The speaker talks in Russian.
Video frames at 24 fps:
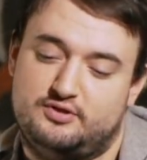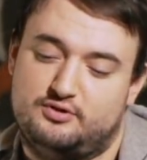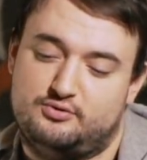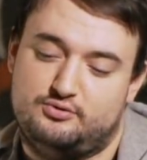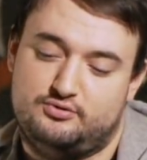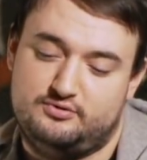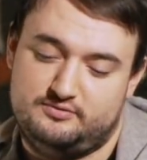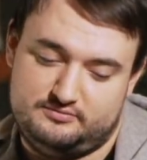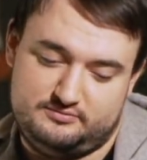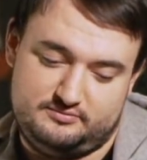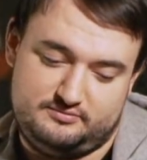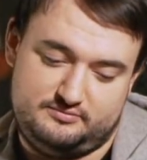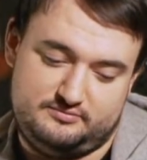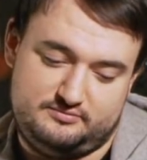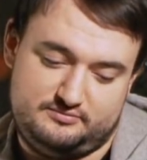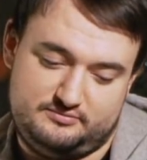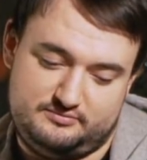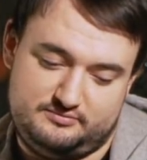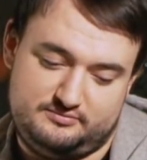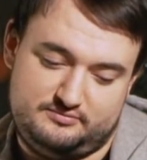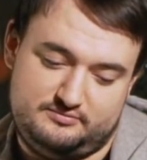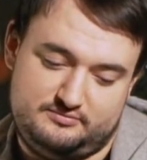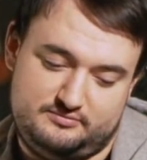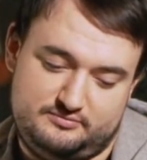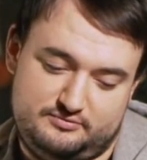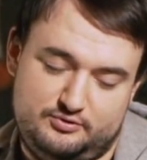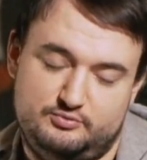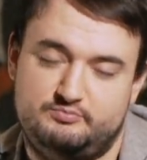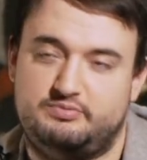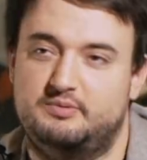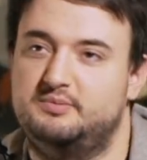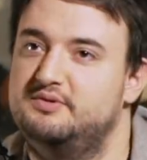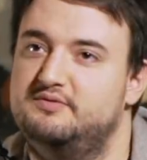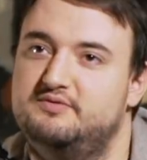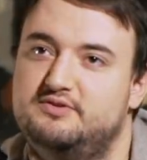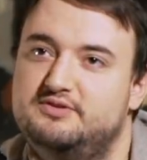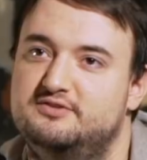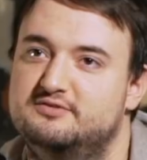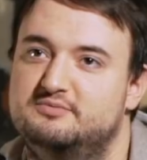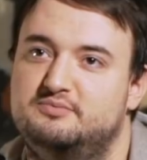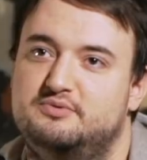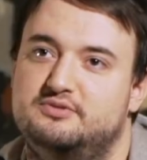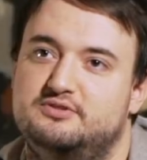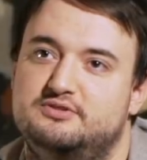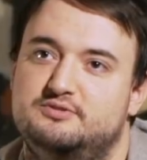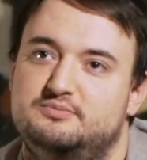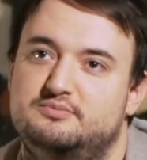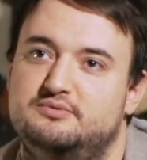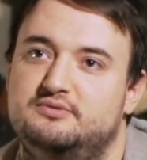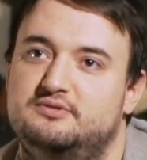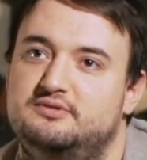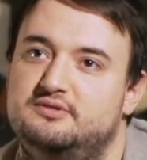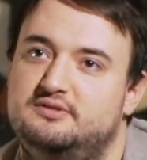такой. Ну, по мне видно, в принципе.